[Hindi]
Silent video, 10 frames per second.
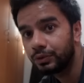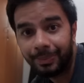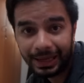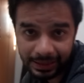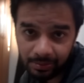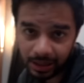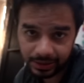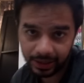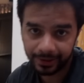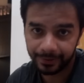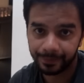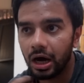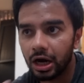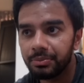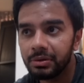तो पहली बात ये है
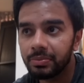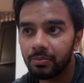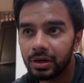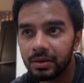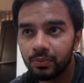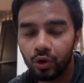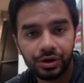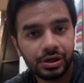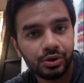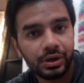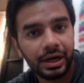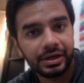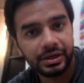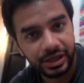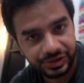आर्मी पब्लिक मॉडल
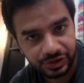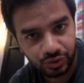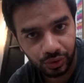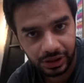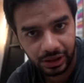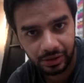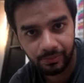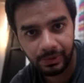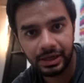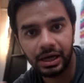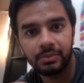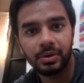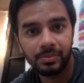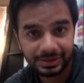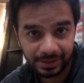यूनाइटेड नेशंस हो रही है मैंने आर्मी
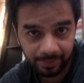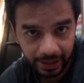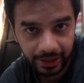पब्लिक से पढ़ा